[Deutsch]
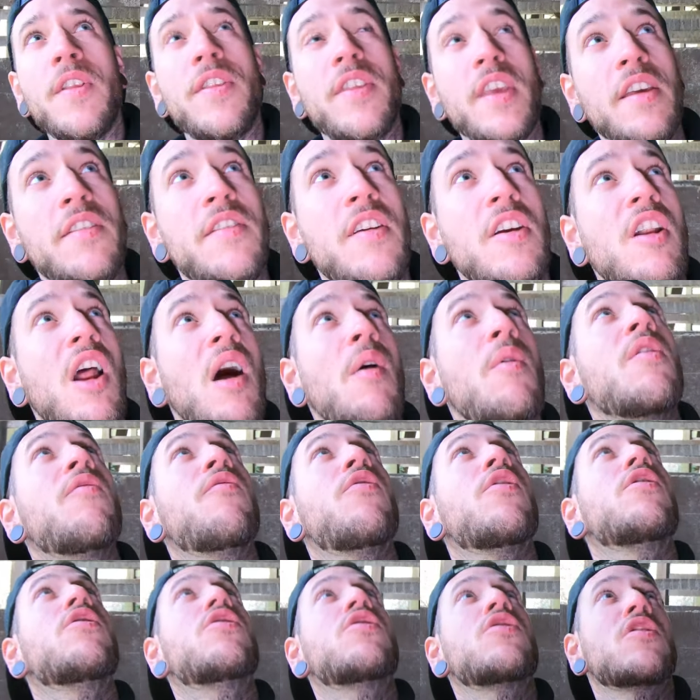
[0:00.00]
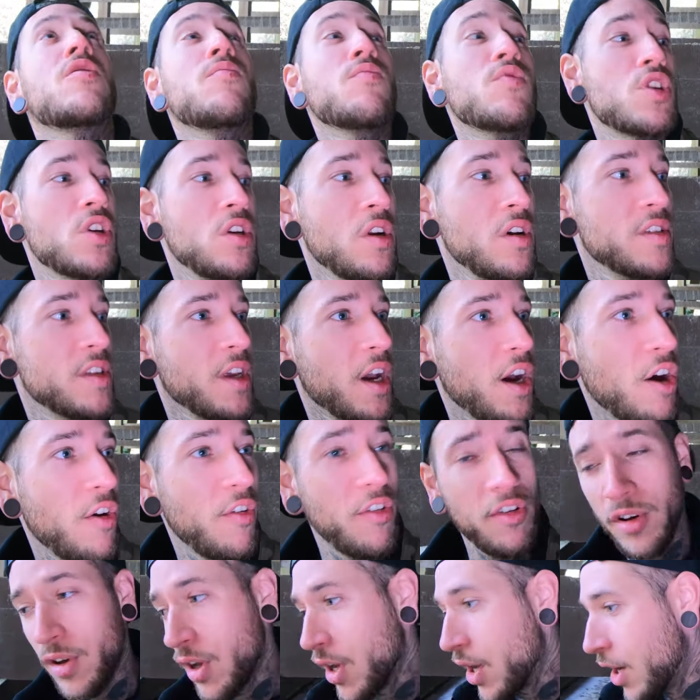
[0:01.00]
uns das hier, glaube ich, für, zum Schluss
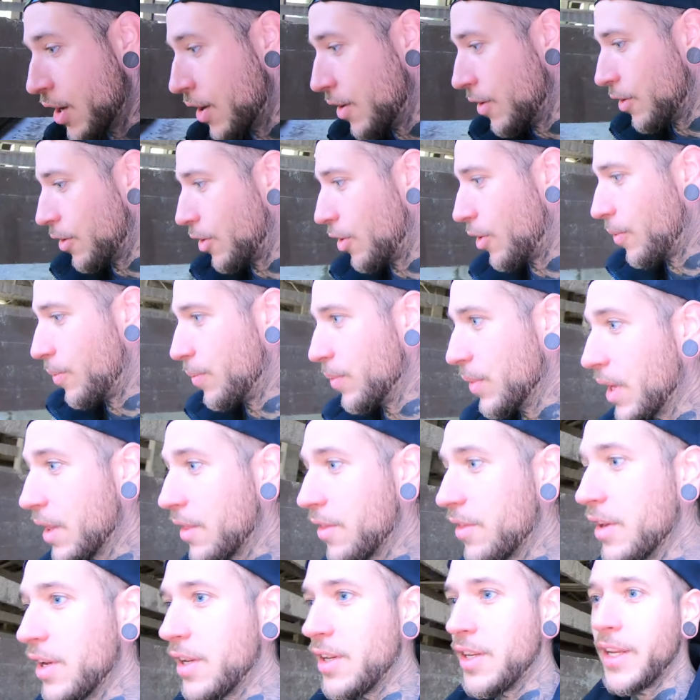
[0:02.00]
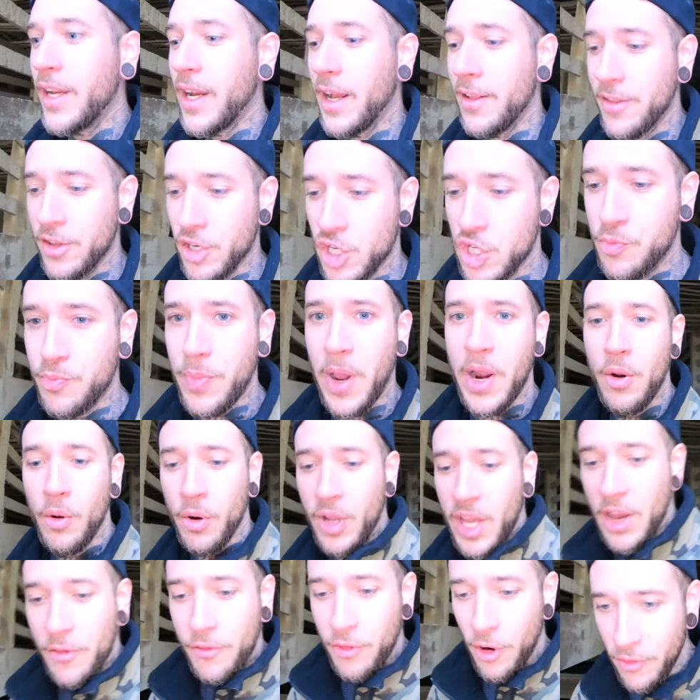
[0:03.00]
auf, um jetzt nicht die ganze
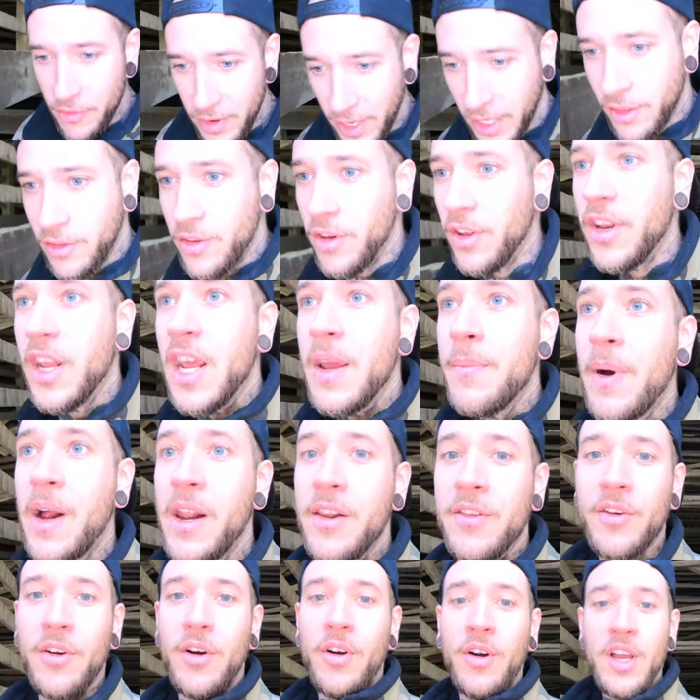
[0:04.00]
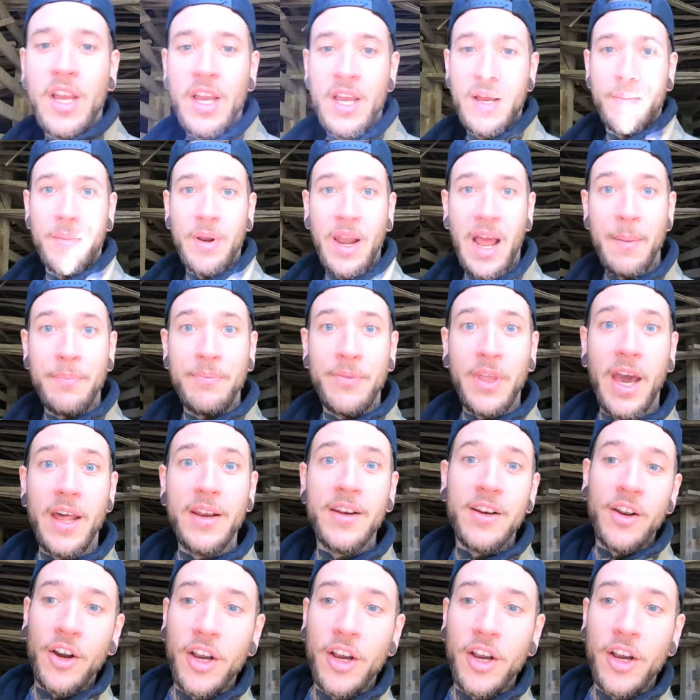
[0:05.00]
Spannung hier vorwegzunehmen. Also bleibt dran,